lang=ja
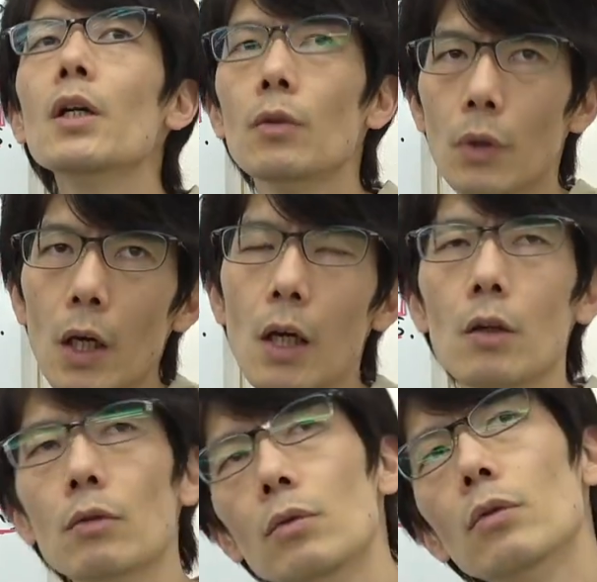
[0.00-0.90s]
いの
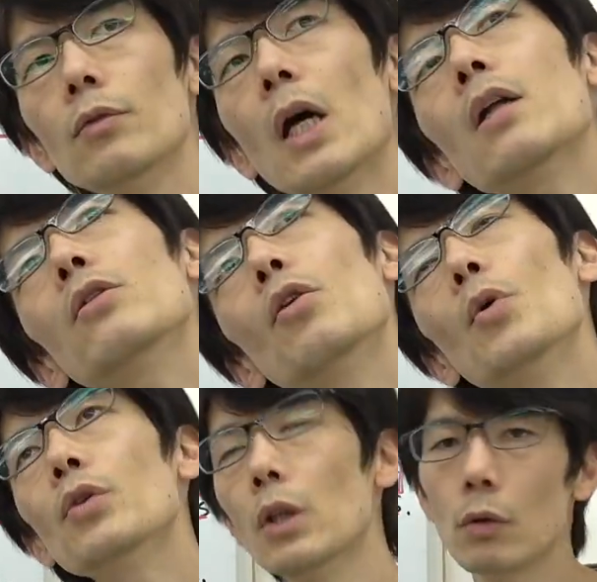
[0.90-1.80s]
で、なんと
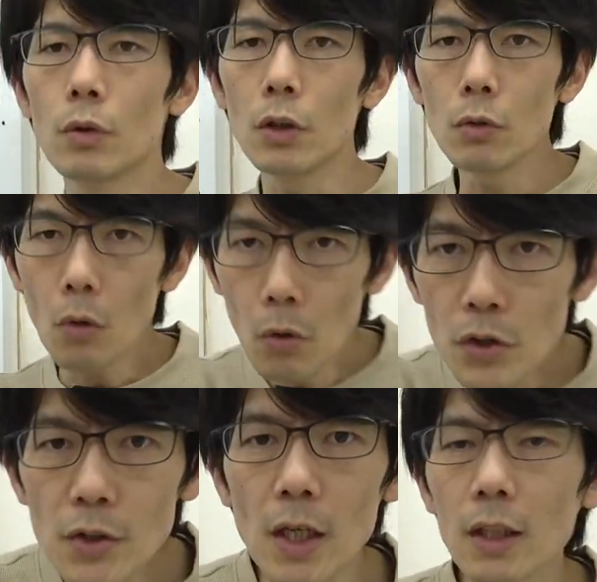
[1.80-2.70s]
もっていうふうに言う保
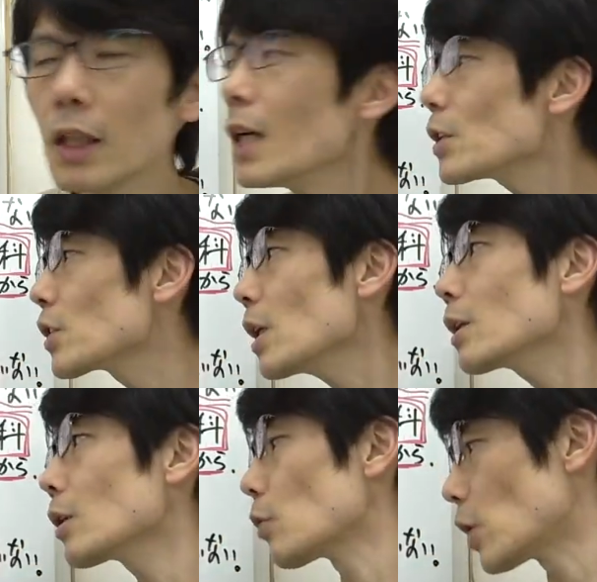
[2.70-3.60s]
護者さんいらっしゃっ
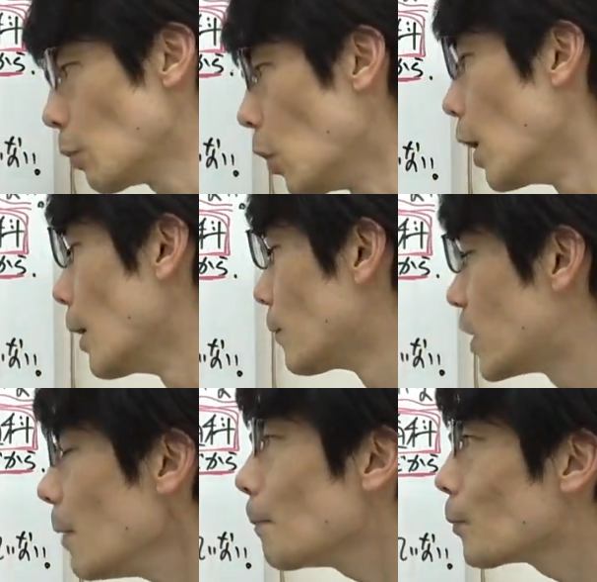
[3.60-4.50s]
たとしても、
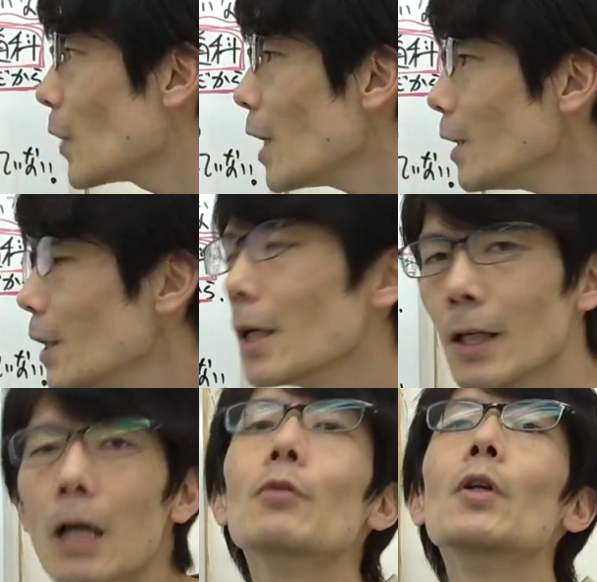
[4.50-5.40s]
絶対に
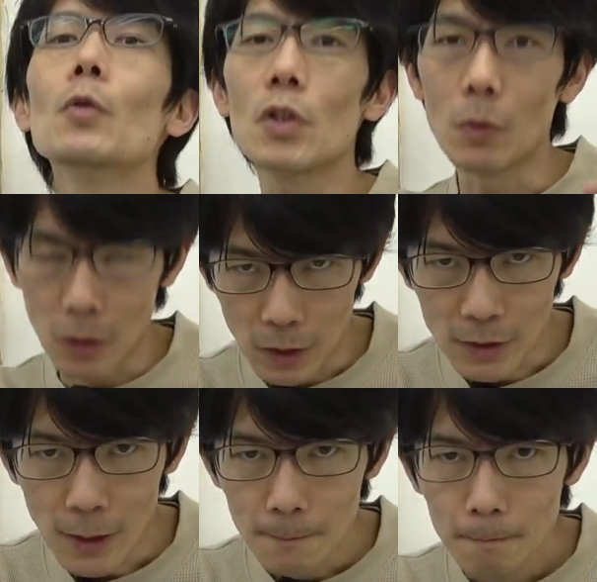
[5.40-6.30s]
確認をしてみてく
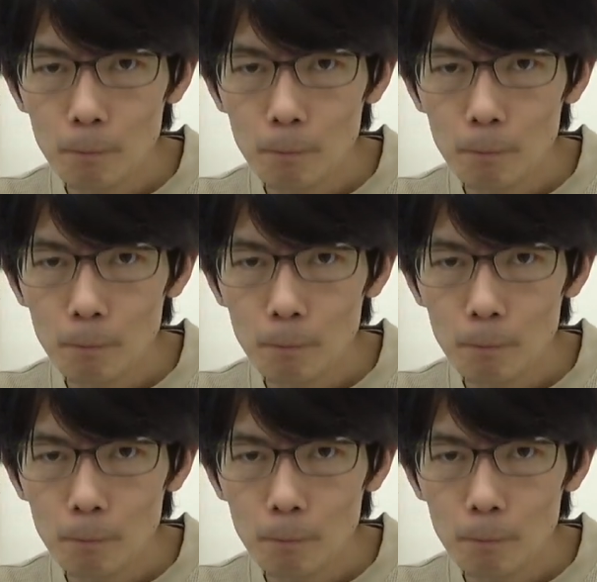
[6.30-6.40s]
ださい。